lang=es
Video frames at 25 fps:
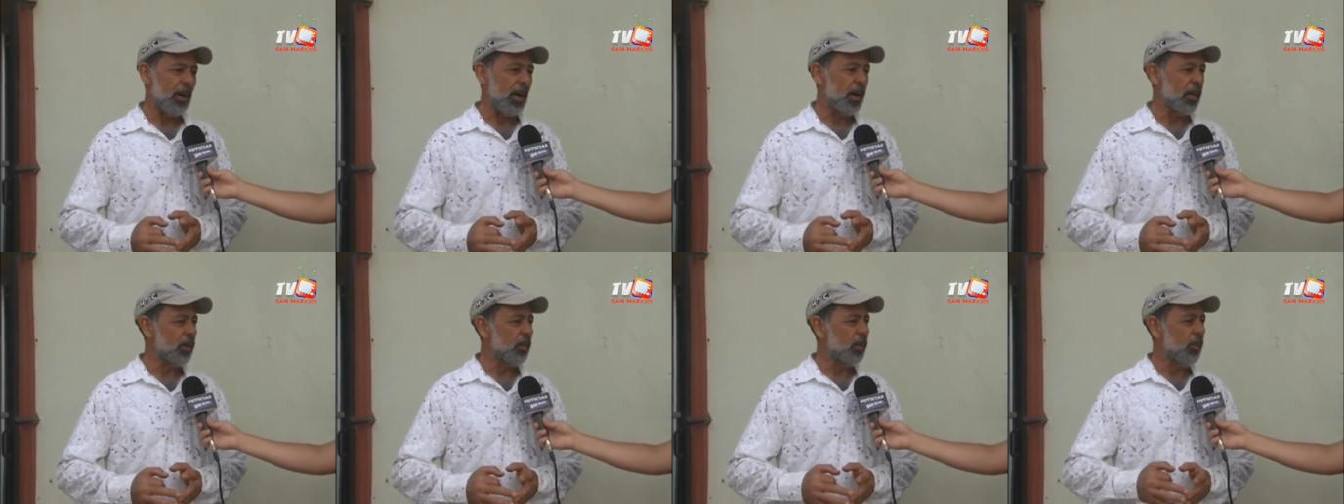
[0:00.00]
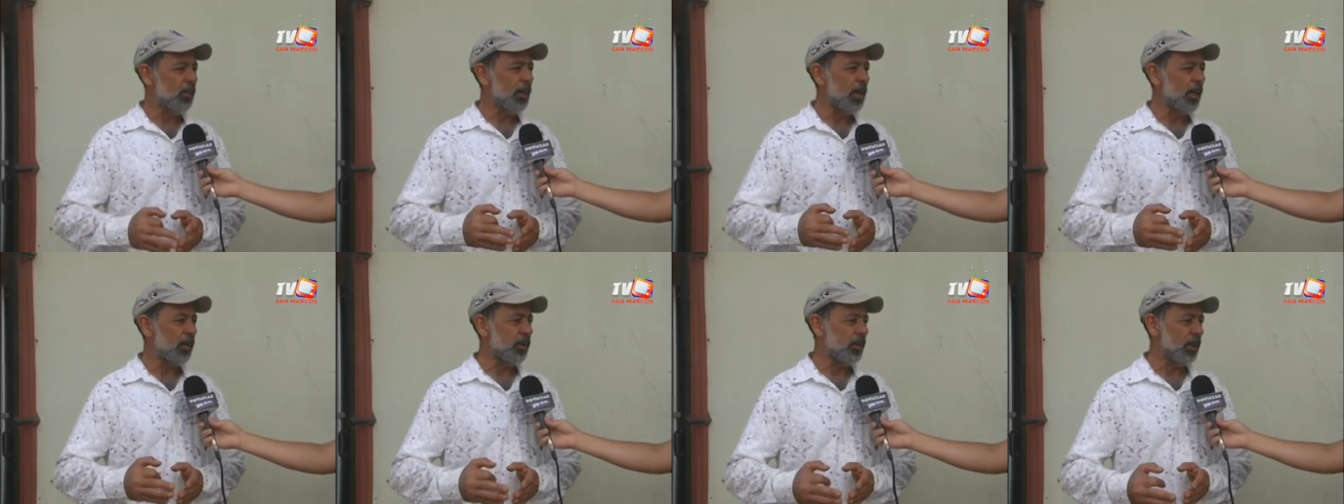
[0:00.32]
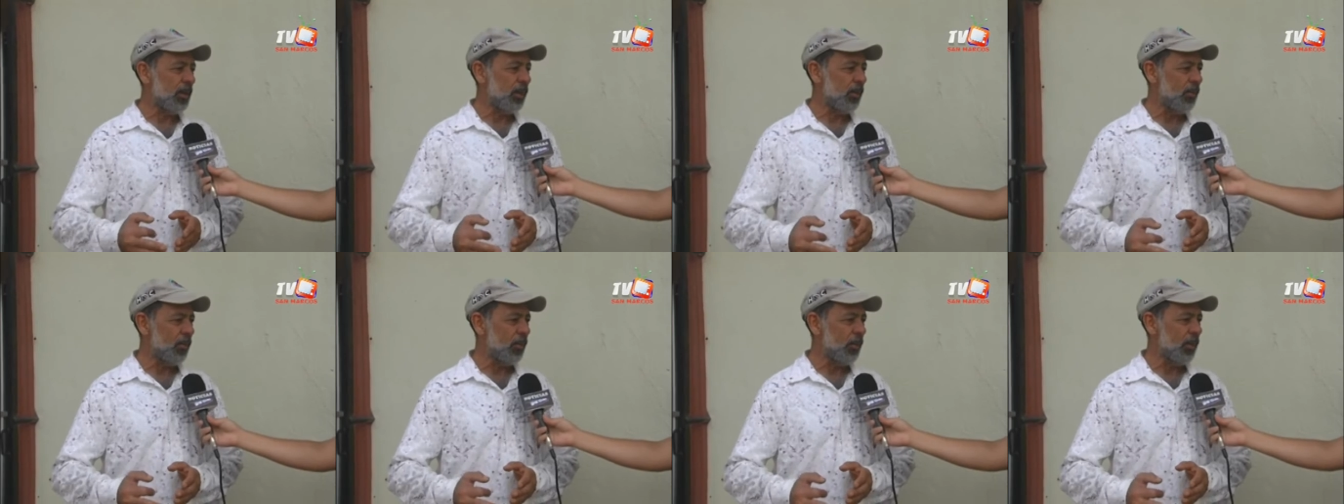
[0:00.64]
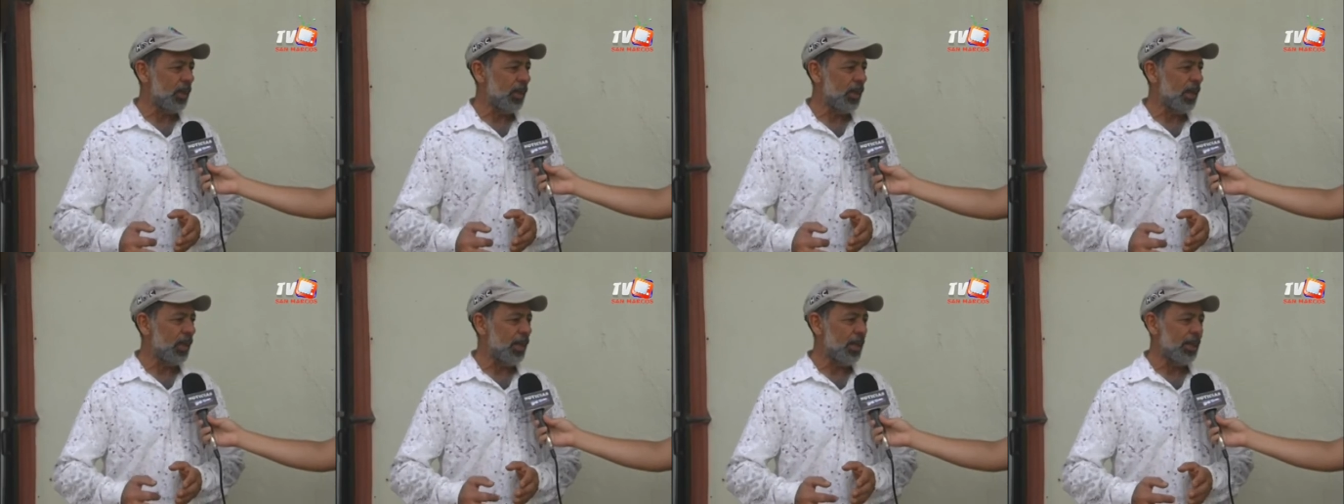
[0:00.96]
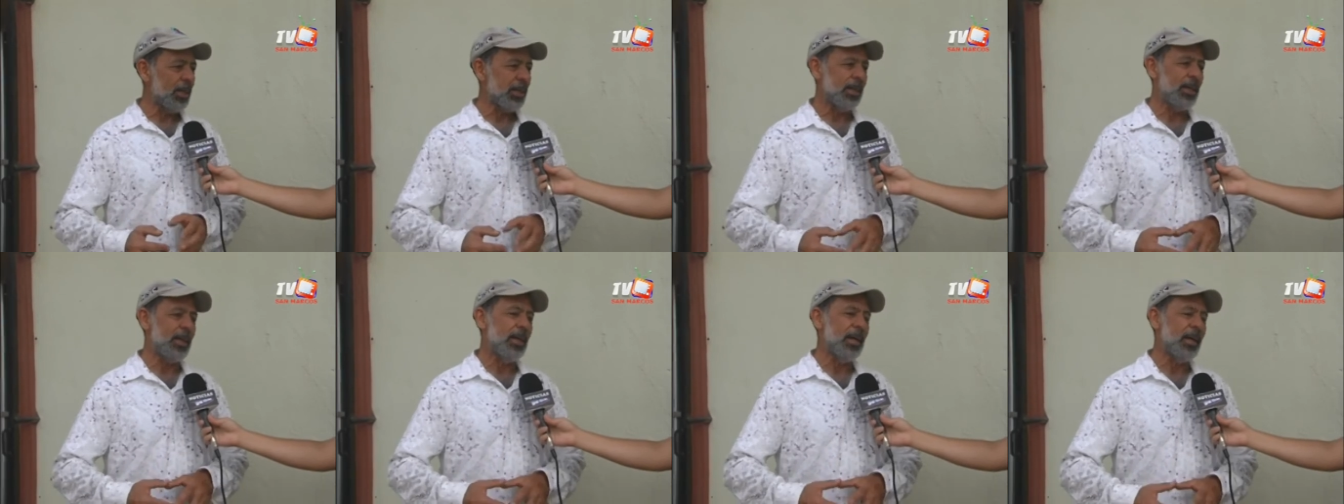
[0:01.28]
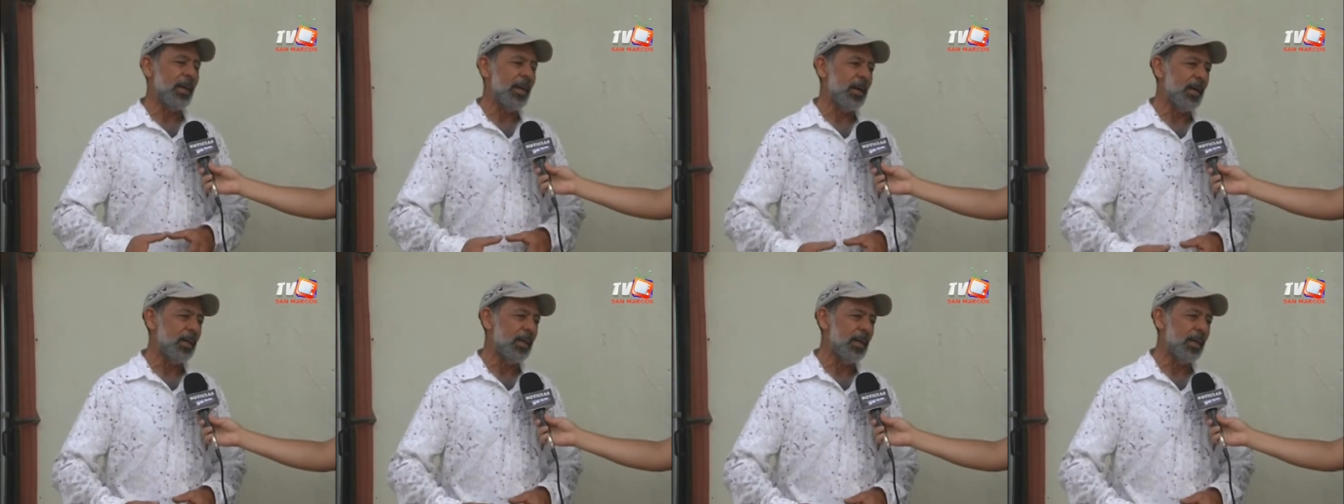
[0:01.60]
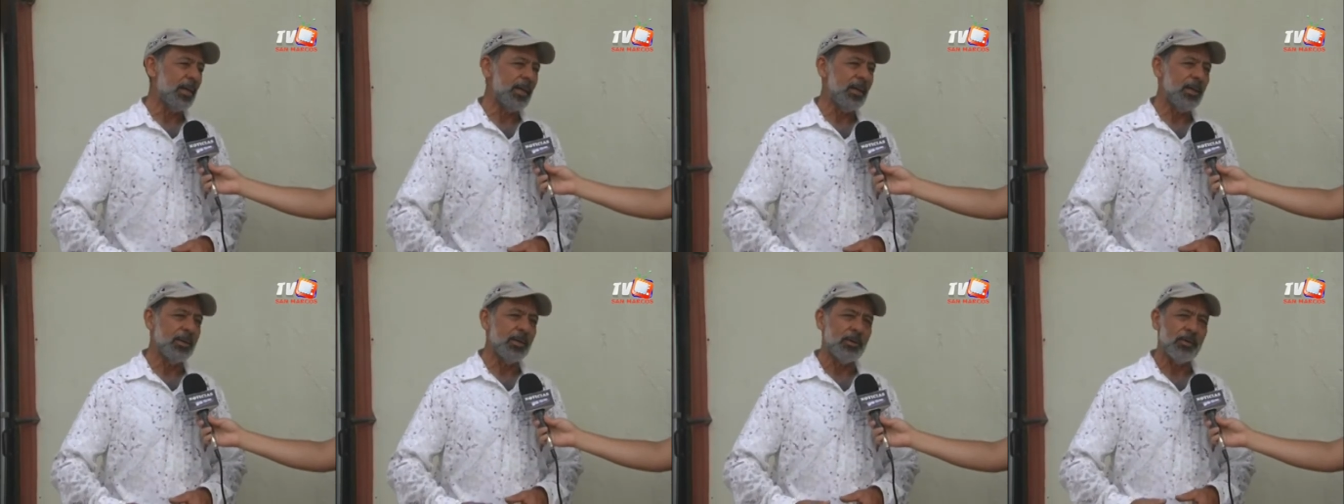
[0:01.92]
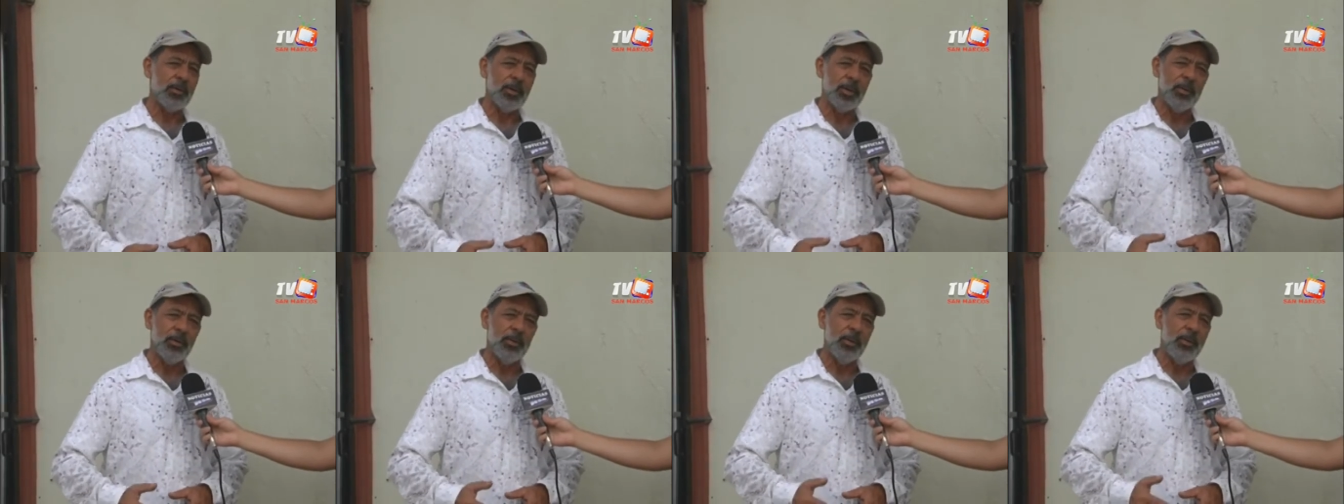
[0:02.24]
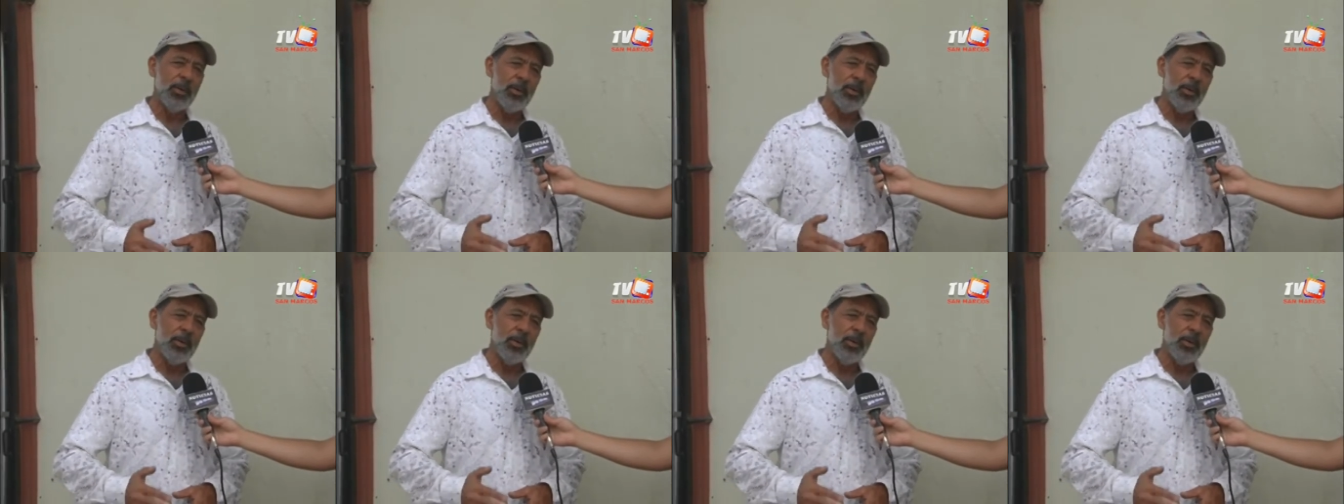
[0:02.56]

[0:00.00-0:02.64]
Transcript: atomización de foliares, encalar el suelo,